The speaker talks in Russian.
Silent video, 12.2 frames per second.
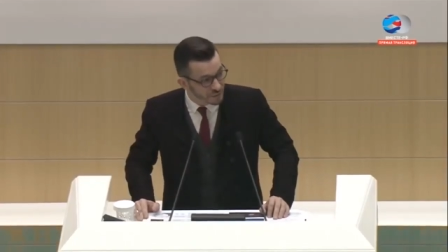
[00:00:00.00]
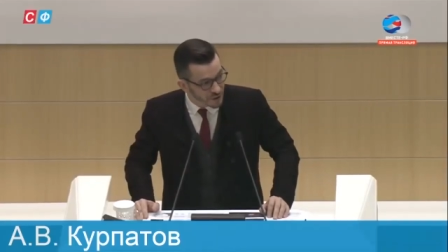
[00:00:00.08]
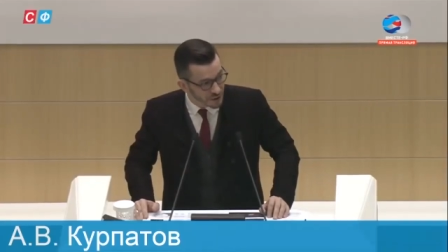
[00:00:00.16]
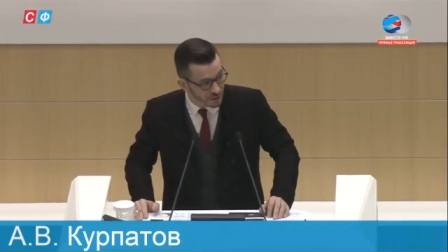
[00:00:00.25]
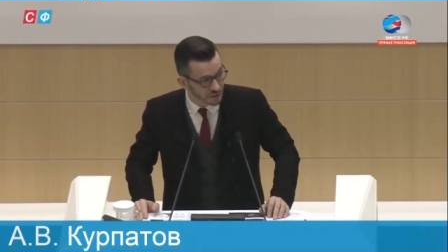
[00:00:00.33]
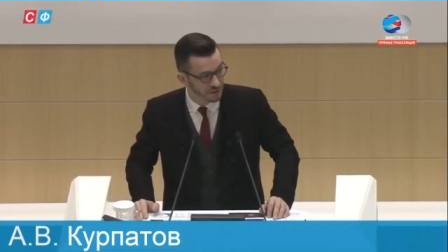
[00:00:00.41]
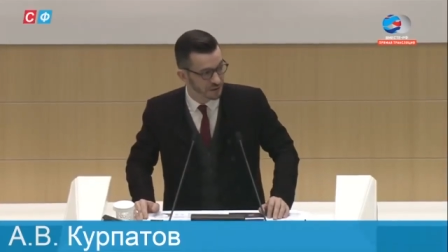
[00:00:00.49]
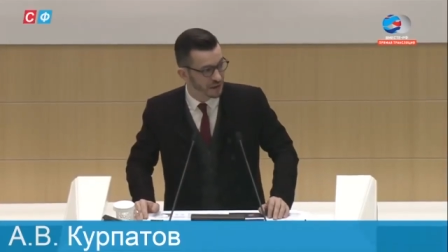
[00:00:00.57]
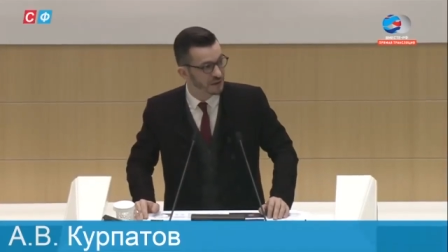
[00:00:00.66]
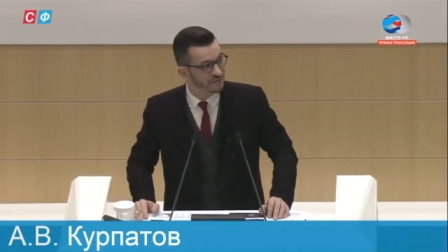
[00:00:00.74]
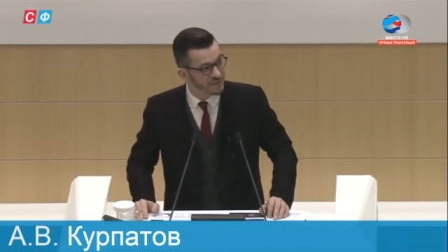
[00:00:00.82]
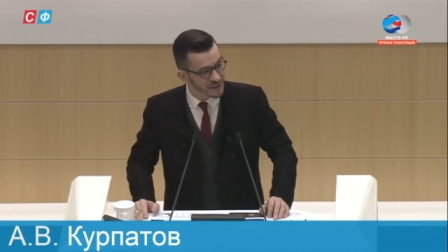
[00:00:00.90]
мир,
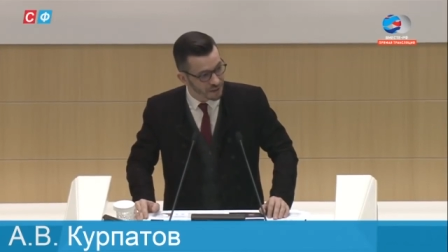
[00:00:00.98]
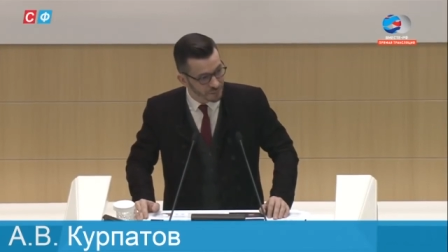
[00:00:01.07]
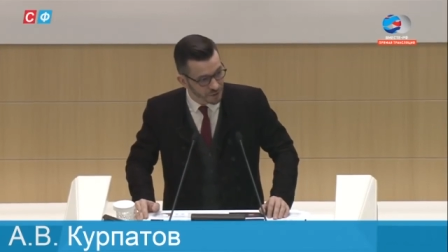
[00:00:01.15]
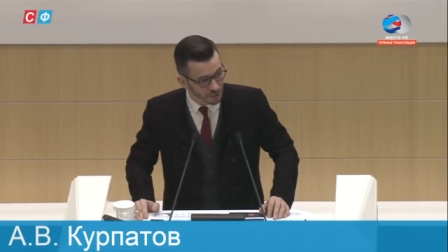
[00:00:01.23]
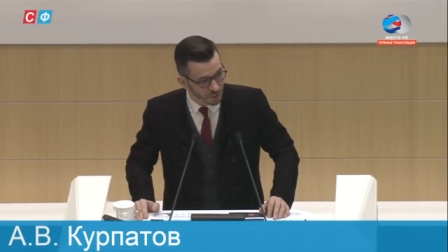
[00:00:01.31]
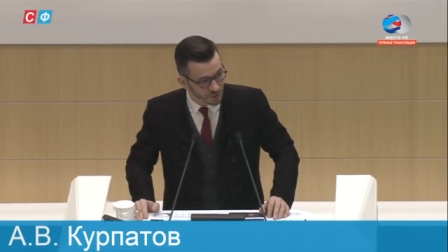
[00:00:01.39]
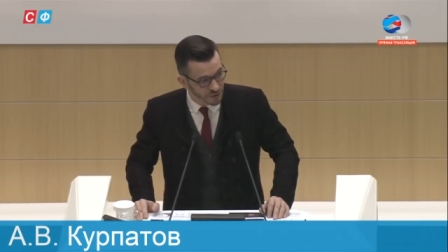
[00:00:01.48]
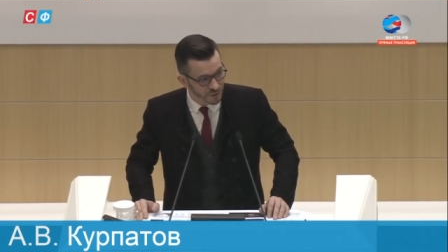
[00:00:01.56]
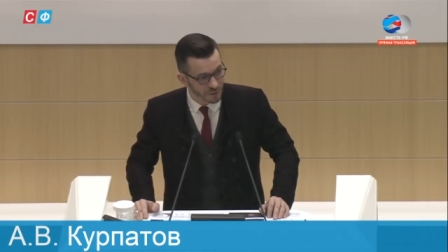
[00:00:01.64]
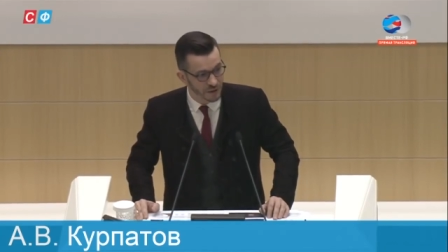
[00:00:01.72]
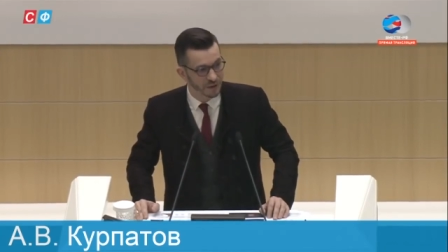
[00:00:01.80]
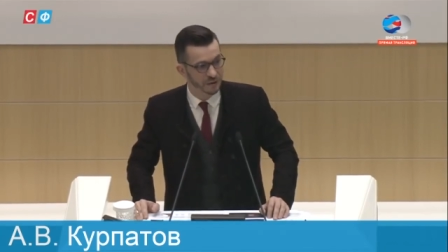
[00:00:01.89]
да, все подростки
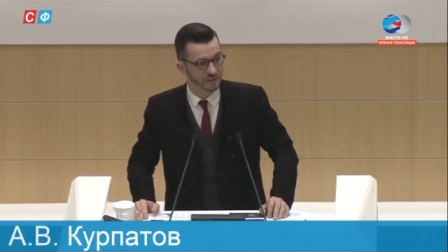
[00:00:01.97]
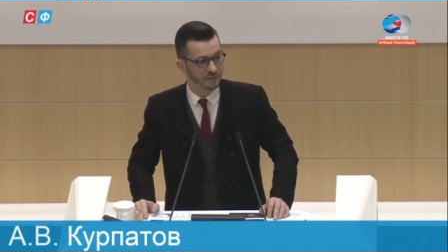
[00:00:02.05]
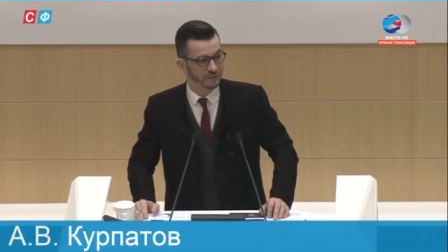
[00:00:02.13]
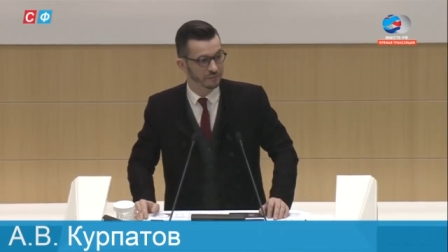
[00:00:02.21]
мира,